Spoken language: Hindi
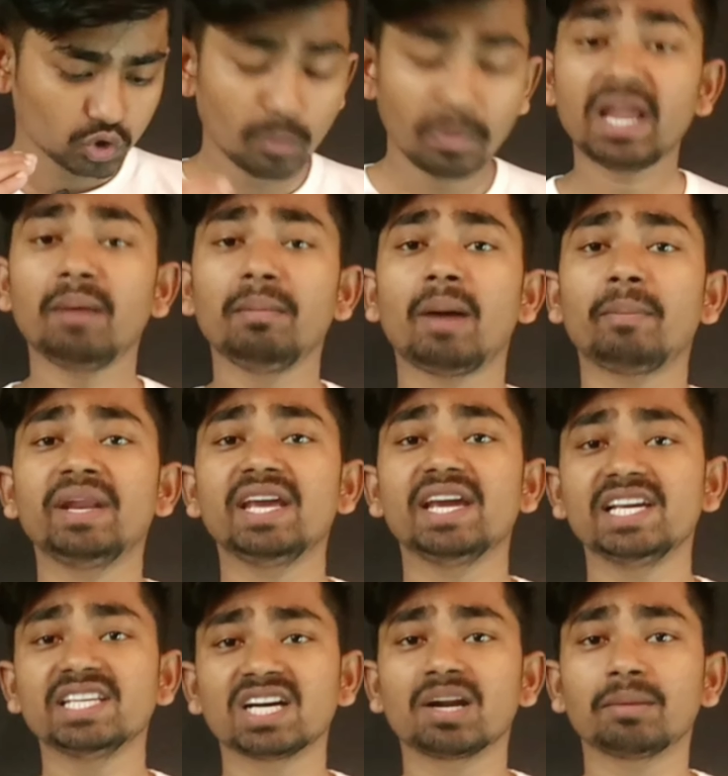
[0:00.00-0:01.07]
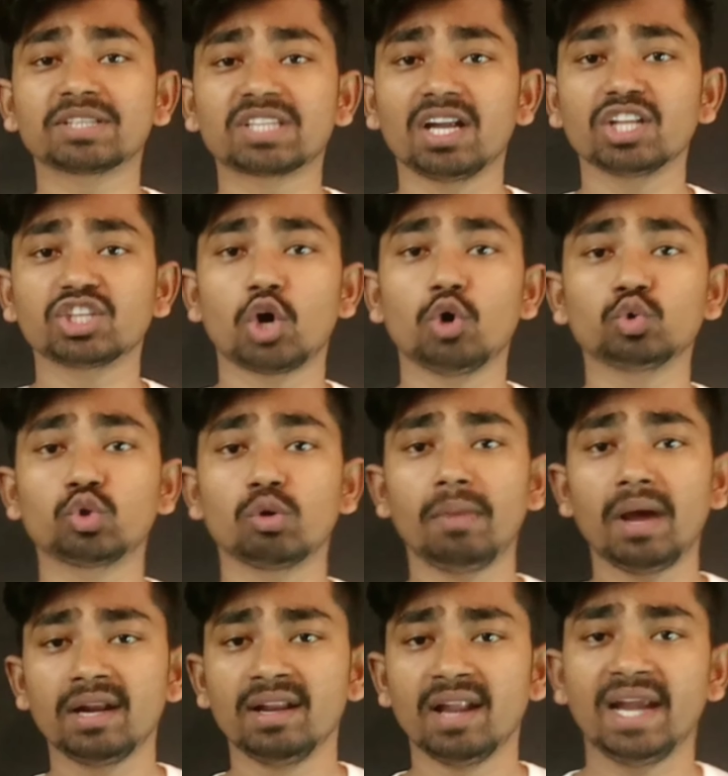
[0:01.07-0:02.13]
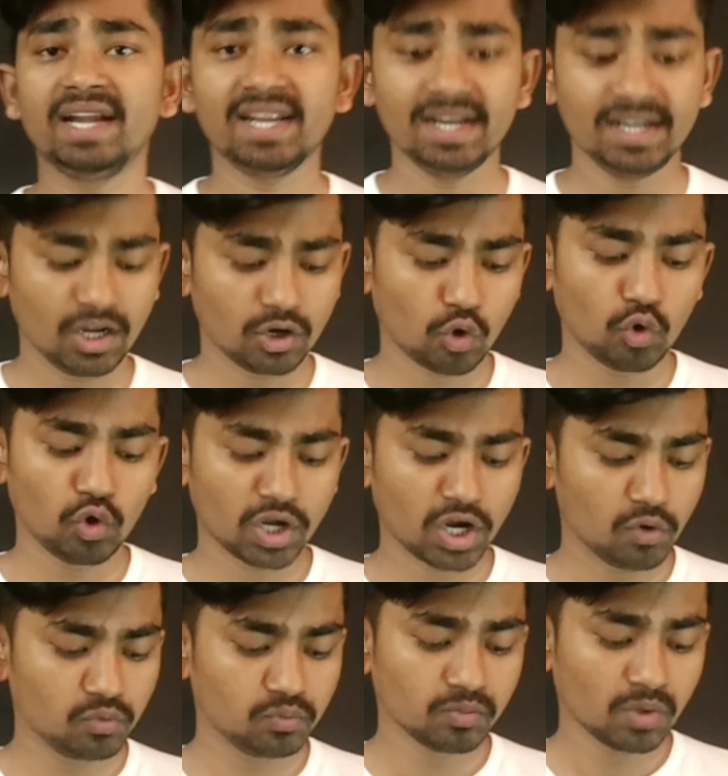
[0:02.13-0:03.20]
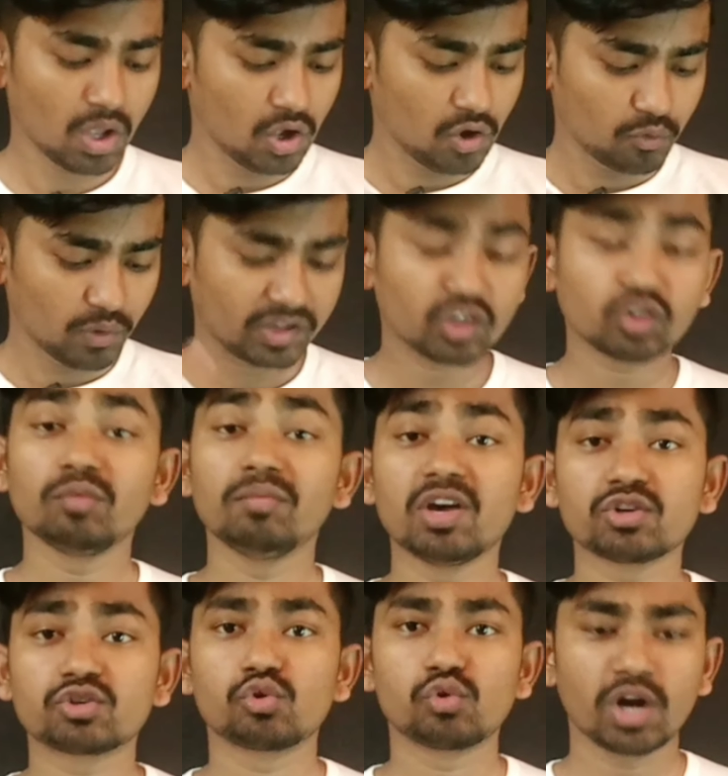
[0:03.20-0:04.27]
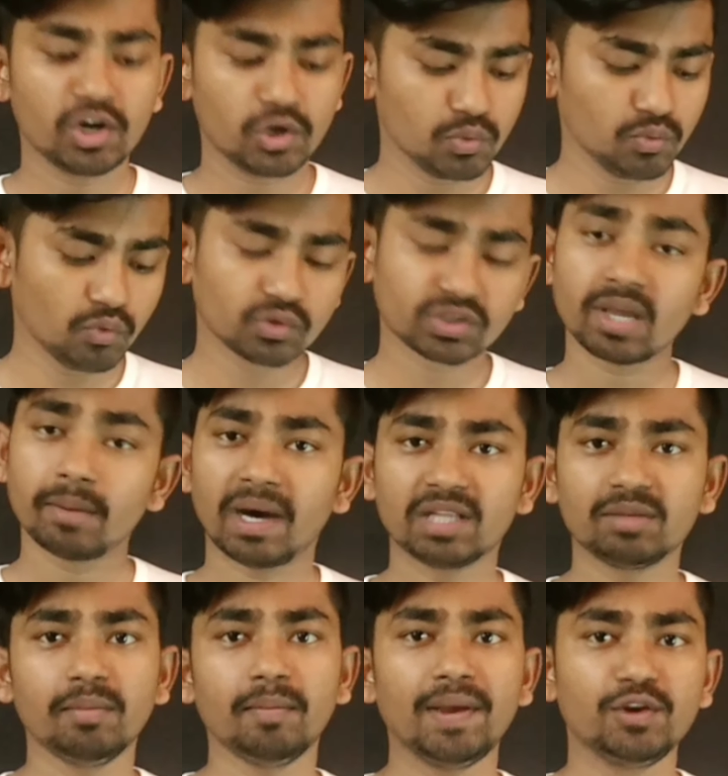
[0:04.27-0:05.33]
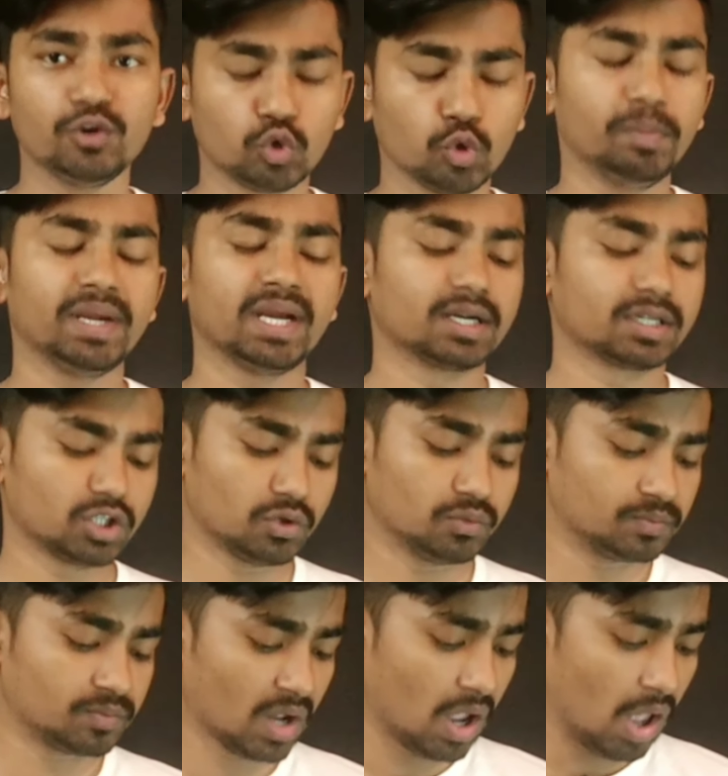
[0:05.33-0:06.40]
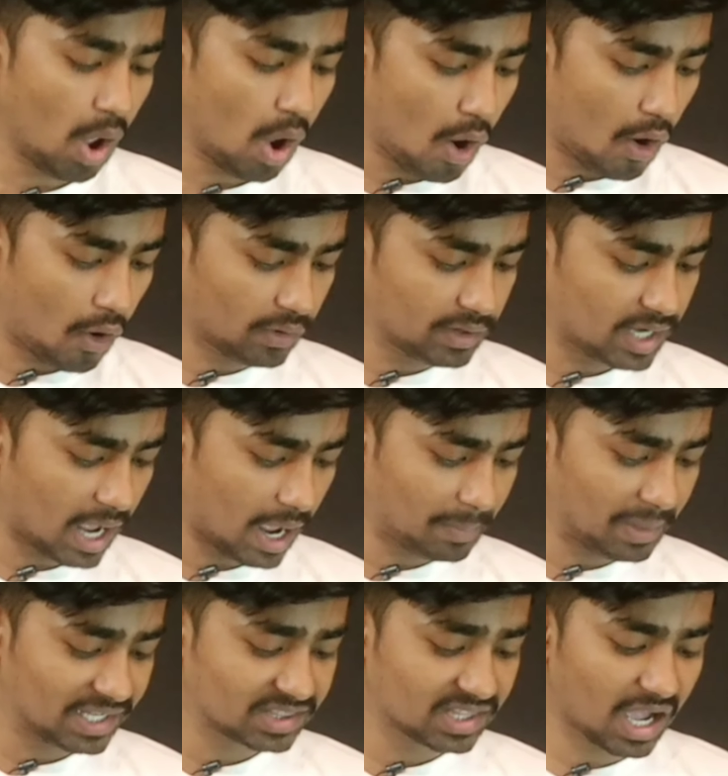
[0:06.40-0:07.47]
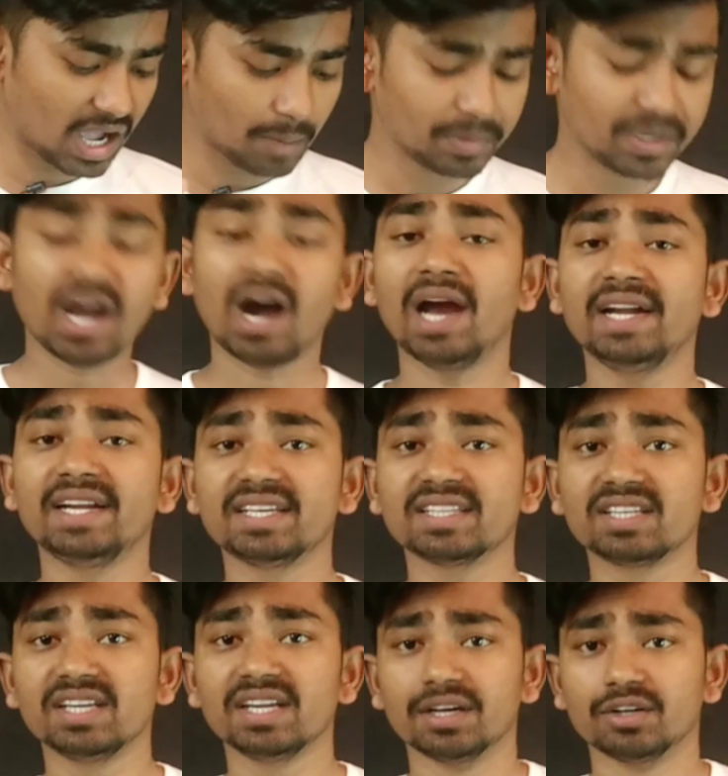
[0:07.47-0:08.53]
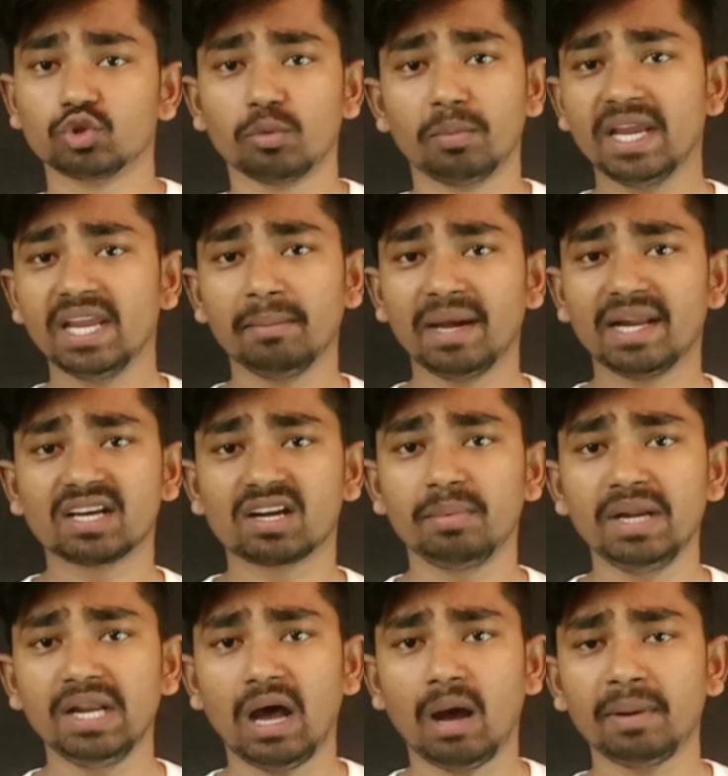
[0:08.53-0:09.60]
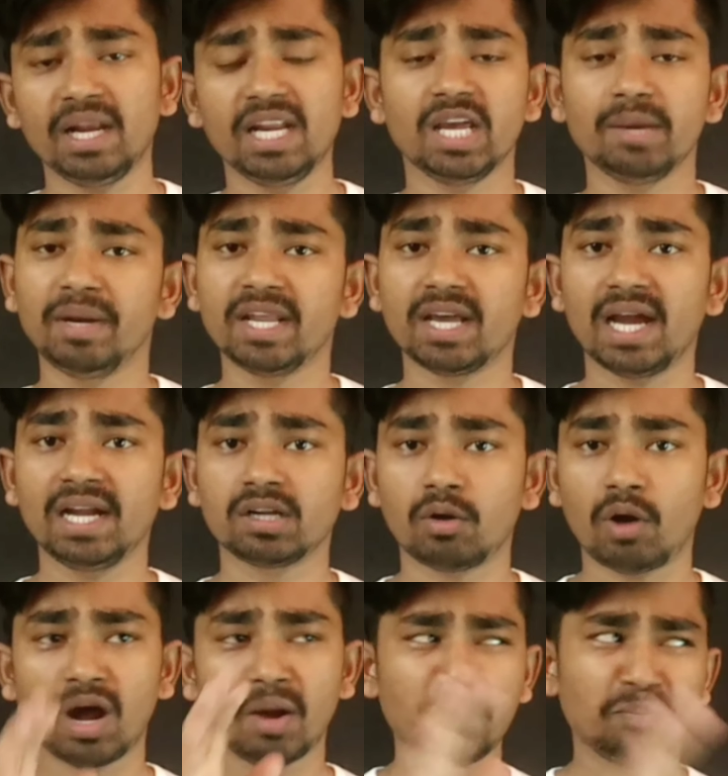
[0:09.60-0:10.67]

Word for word: तो भैया मैं अपनी एज अगर बताना चाहूँ तो मैं 19 ईयर ओल्ड का हूँ वैसे तो मैं स्टूडेंट हूँ उसके बाद में मैं यूट्यूब भी करता हूँ और यहाँ पे लिखते हैं आपकी हाइट कितनी है तो भैया मैंने कभी नापी नहीं है मेरी हाइट